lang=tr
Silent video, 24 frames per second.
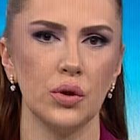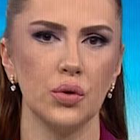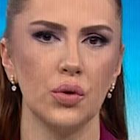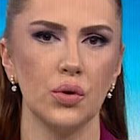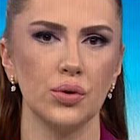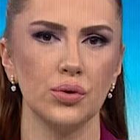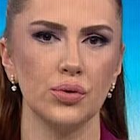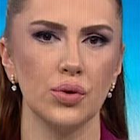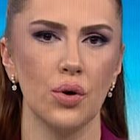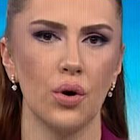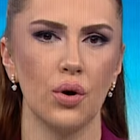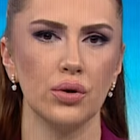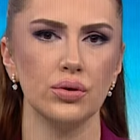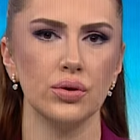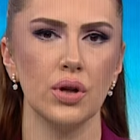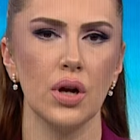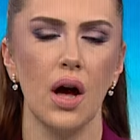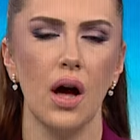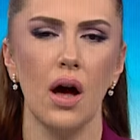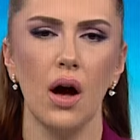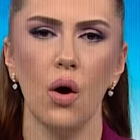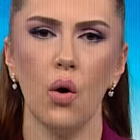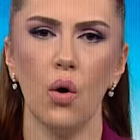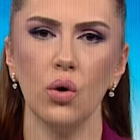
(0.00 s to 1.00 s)
görünüyor.
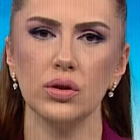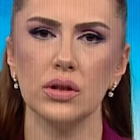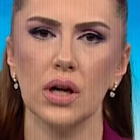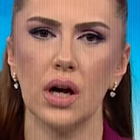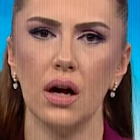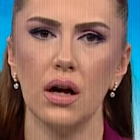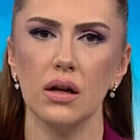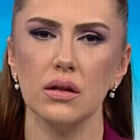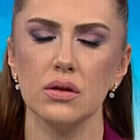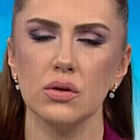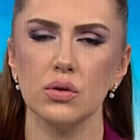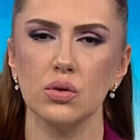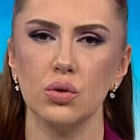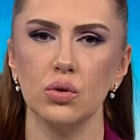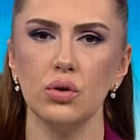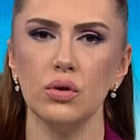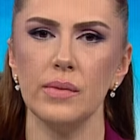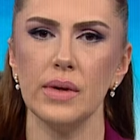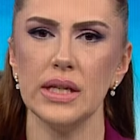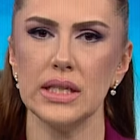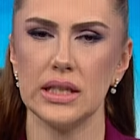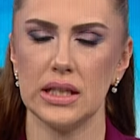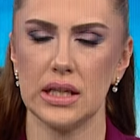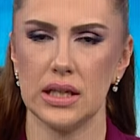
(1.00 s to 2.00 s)
O da
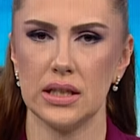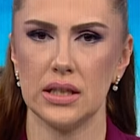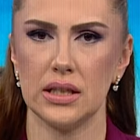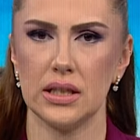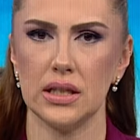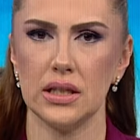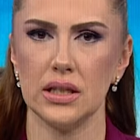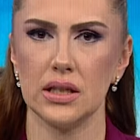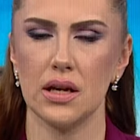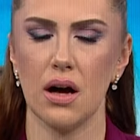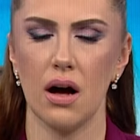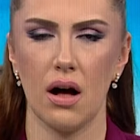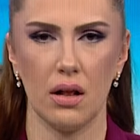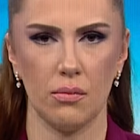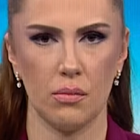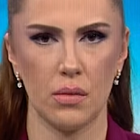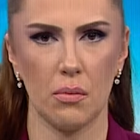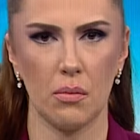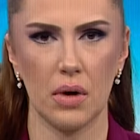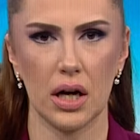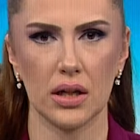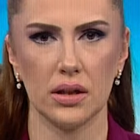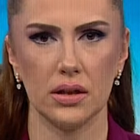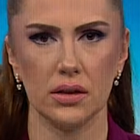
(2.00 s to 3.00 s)
zulme sessiz
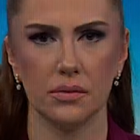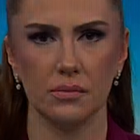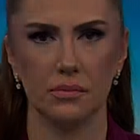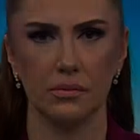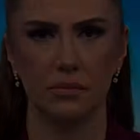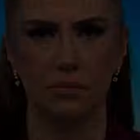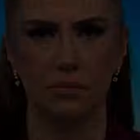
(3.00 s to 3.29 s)
kalmamak.